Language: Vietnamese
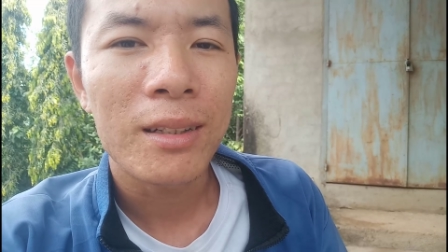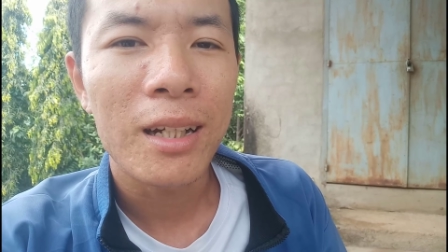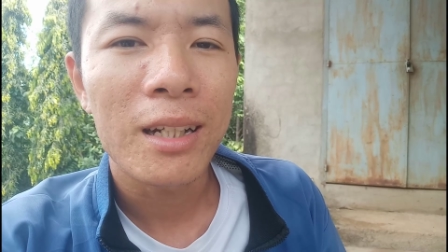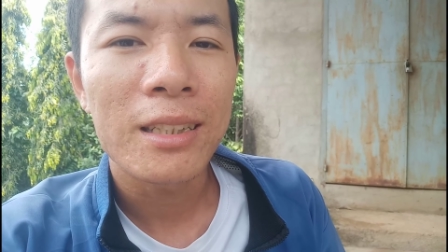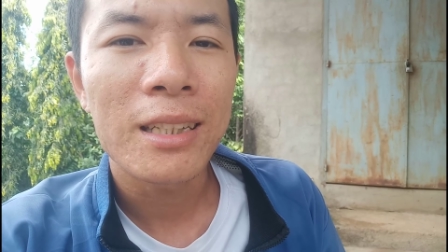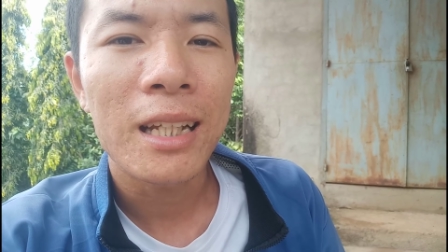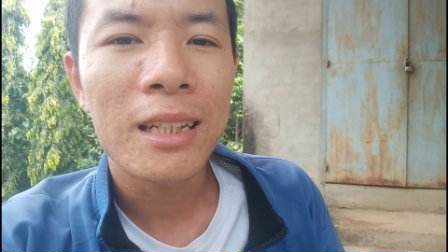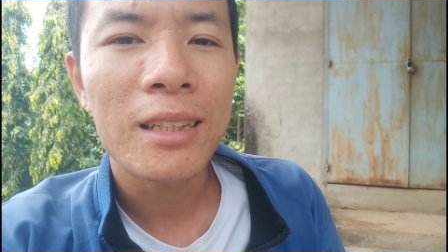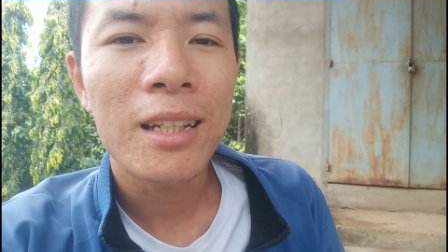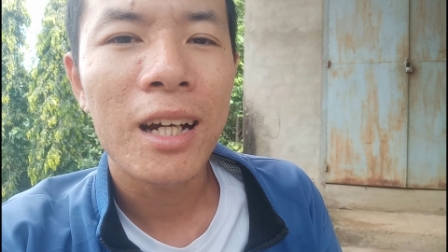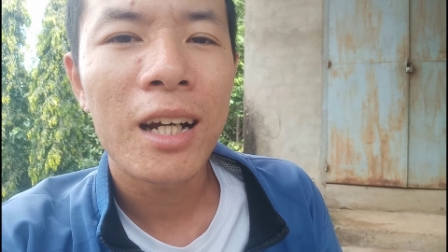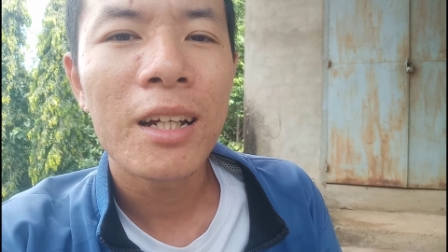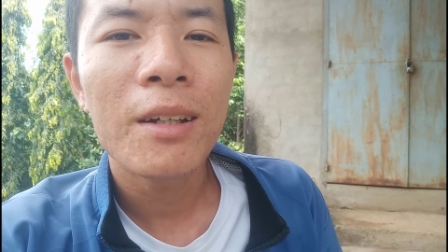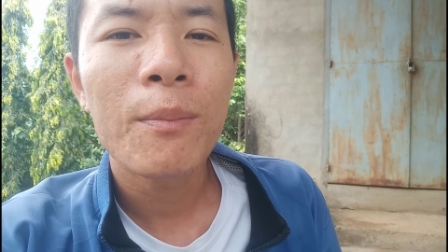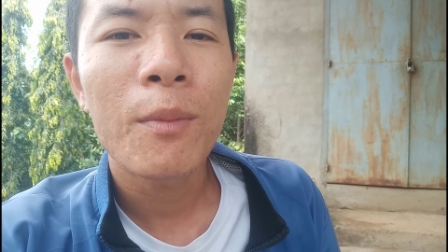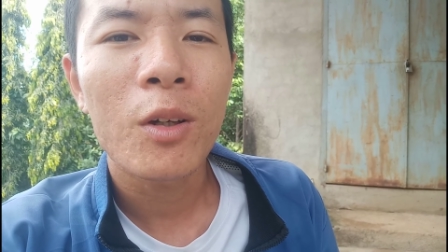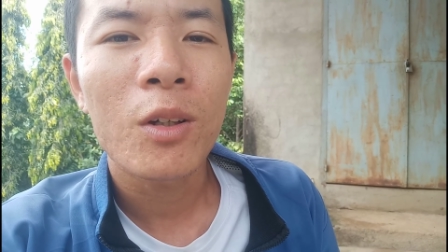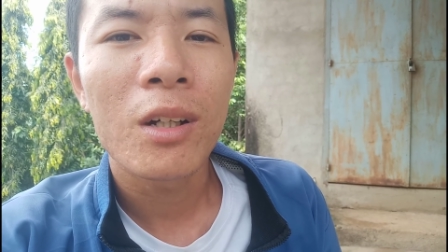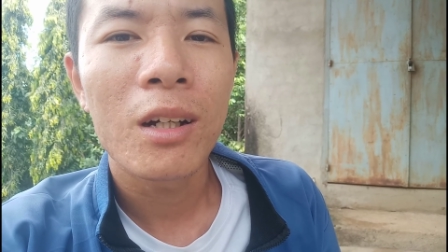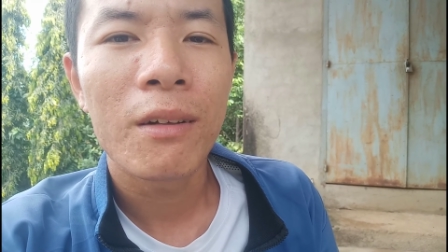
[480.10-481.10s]
uh, thời gian tới
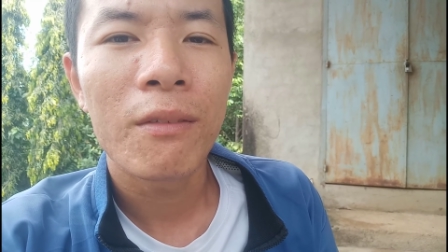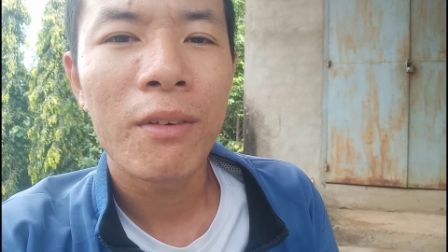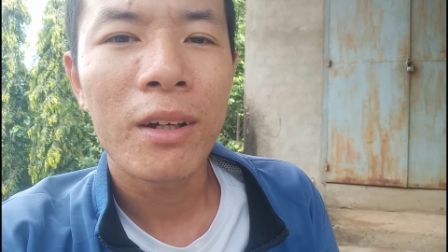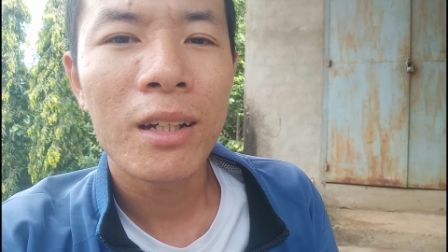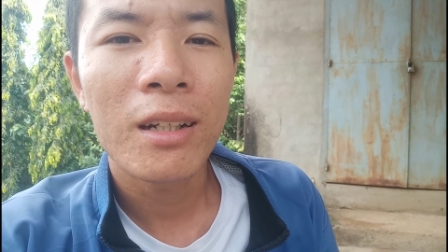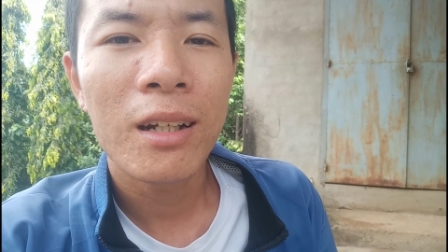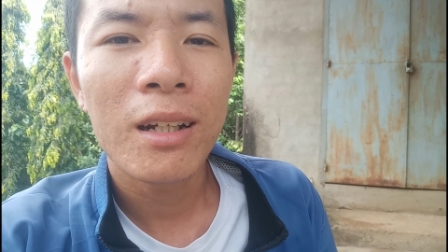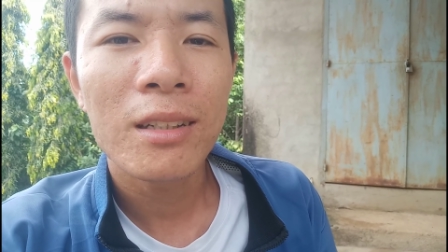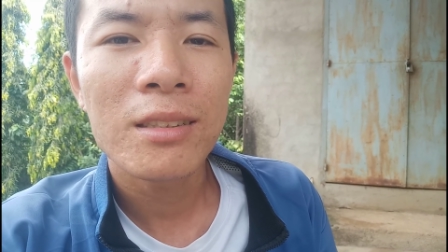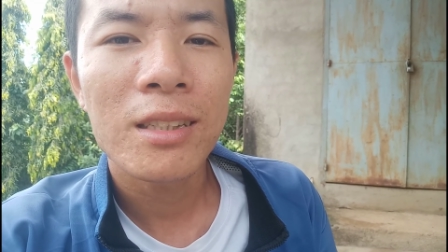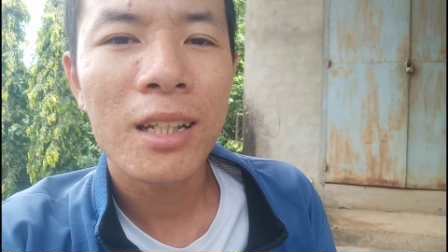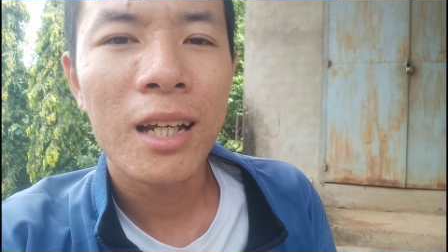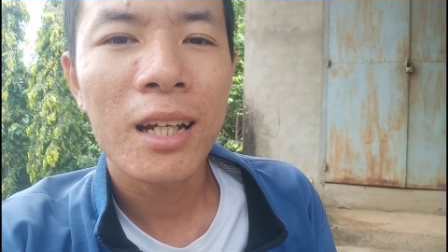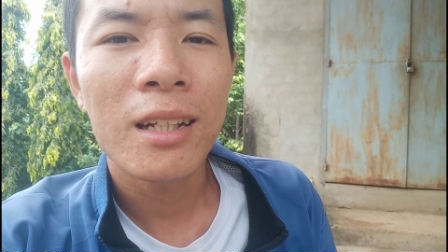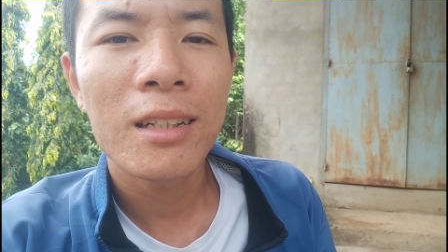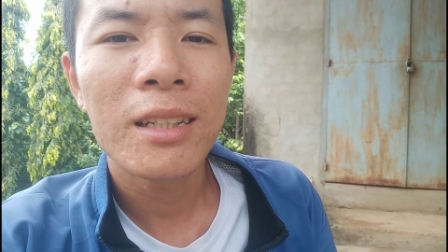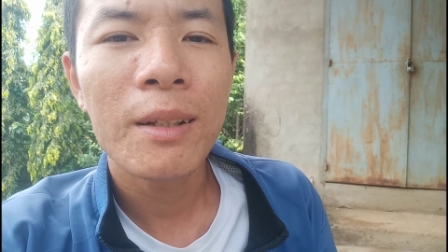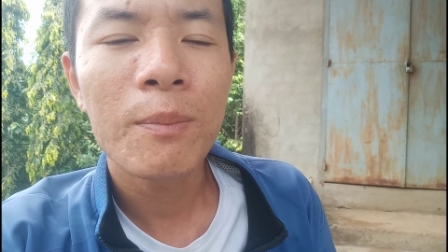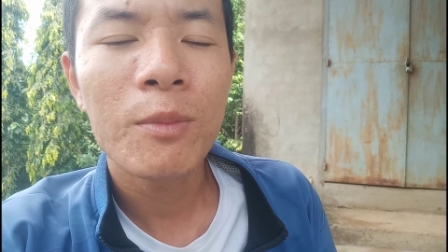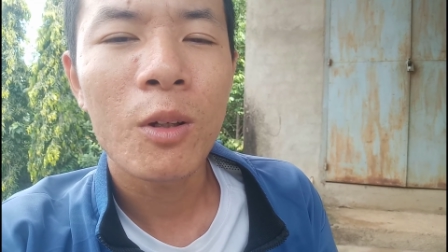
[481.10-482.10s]
mọi người vẫn uh,
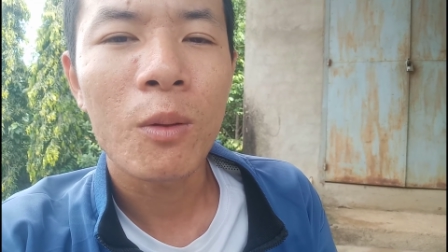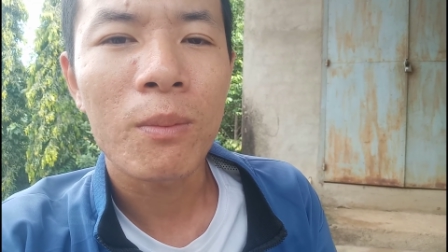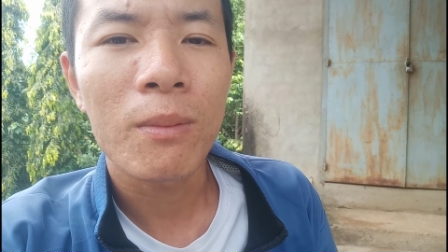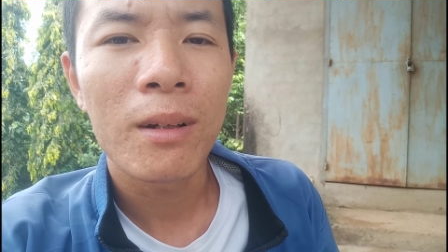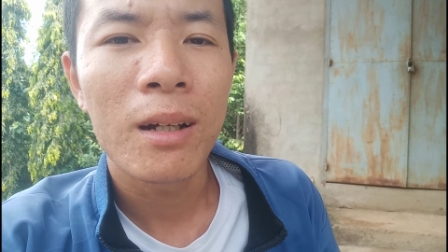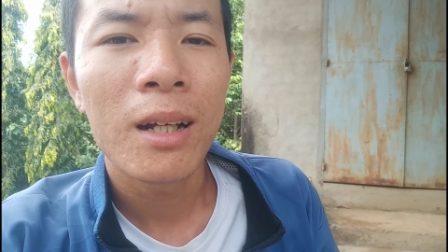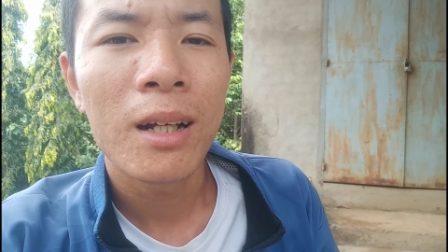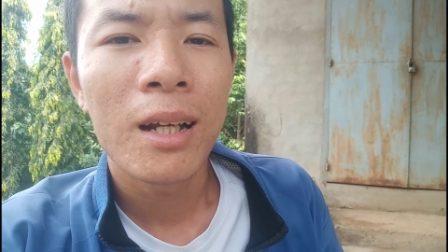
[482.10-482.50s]
sẽ tiếp tục